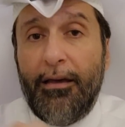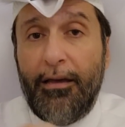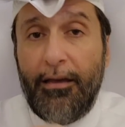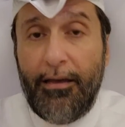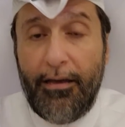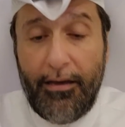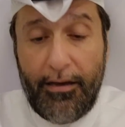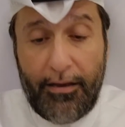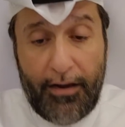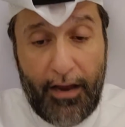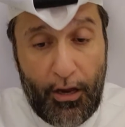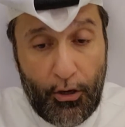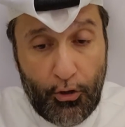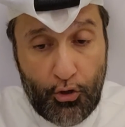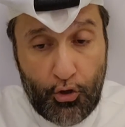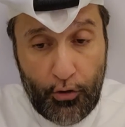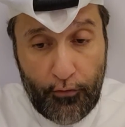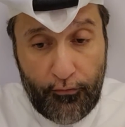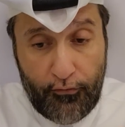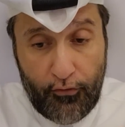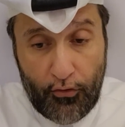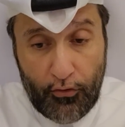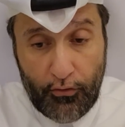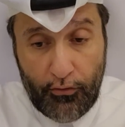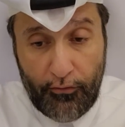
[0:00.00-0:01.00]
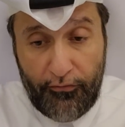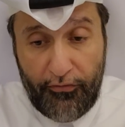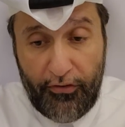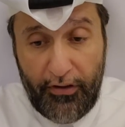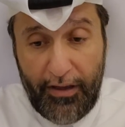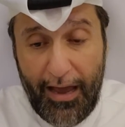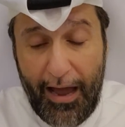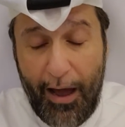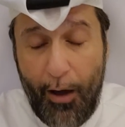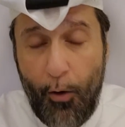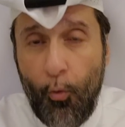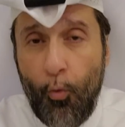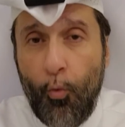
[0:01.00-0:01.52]
آه راح تشوفون
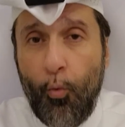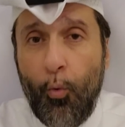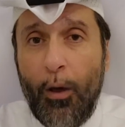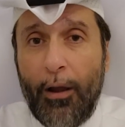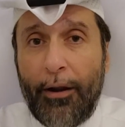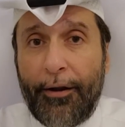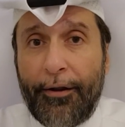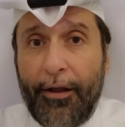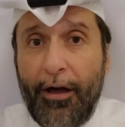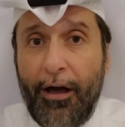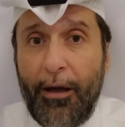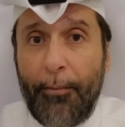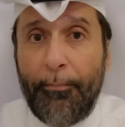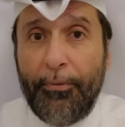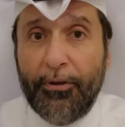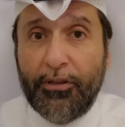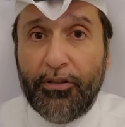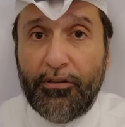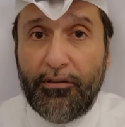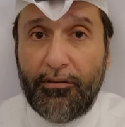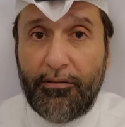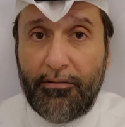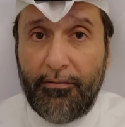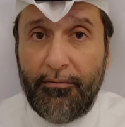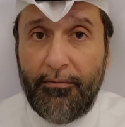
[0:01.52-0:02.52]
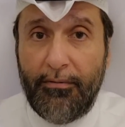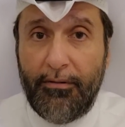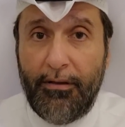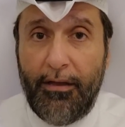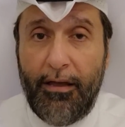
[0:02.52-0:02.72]
في اول رابط